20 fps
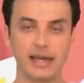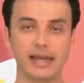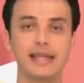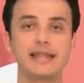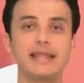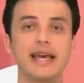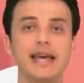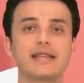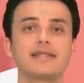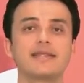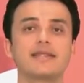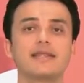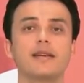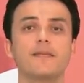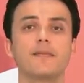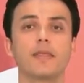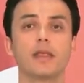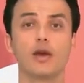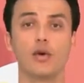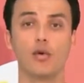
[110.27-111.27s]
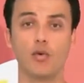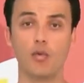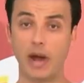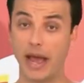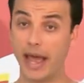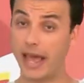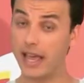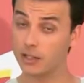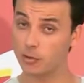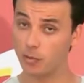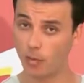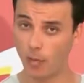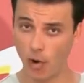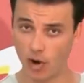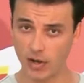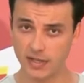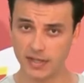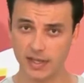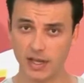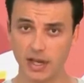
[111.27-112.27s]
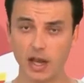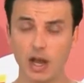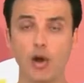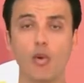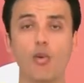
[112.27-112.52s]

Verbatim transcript: que desse uma resposta